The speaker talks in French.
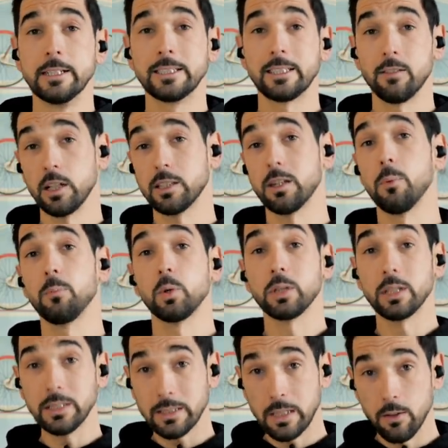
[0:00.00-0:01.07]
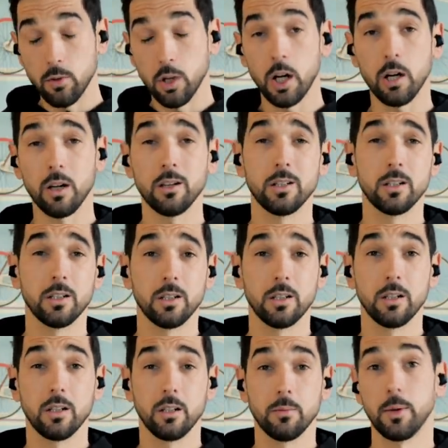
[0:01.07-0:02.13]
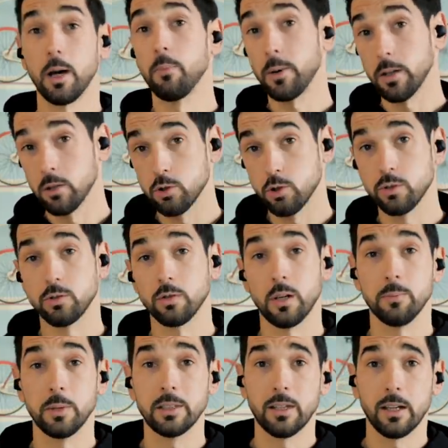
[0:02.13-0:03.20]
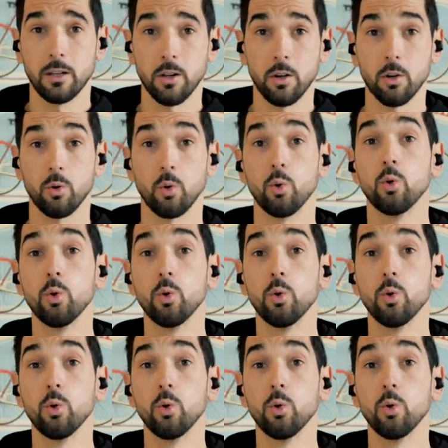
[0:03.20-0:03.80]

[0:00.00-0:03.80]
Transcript: c'est vrai que c'est un peu triste à voir. Euh, ben, en parlant de Jeux Olympiques d'ailleurs,